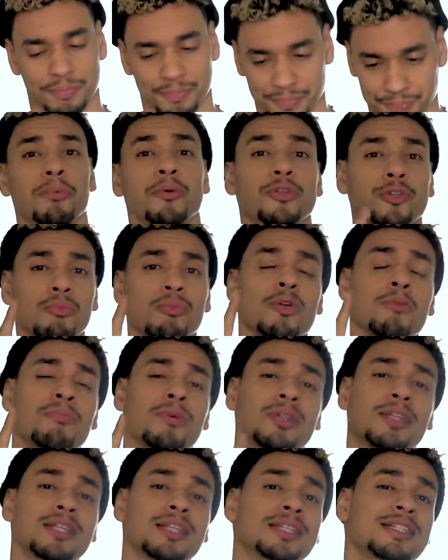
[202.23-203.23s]
Punto muy
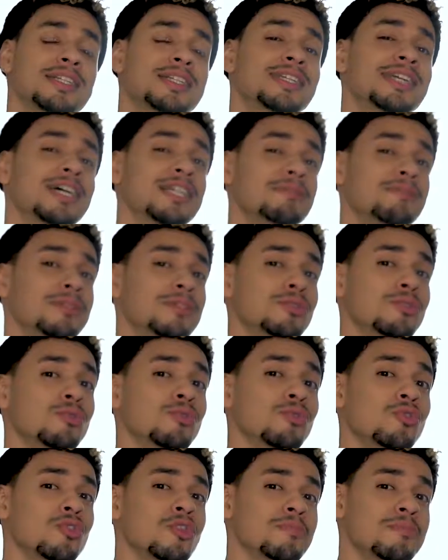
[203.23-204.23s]
importante, si ya has visto
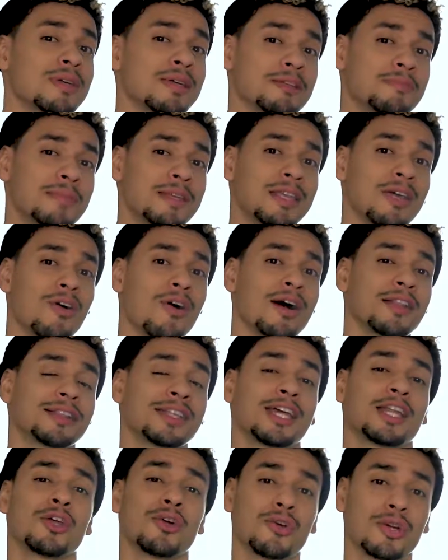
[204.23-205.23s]
uno de mis videos
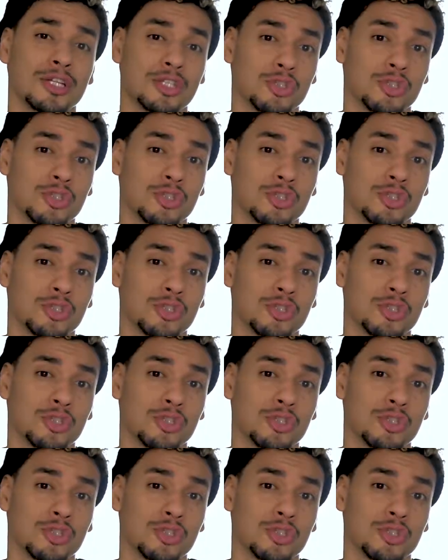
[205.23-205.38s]
anteriores,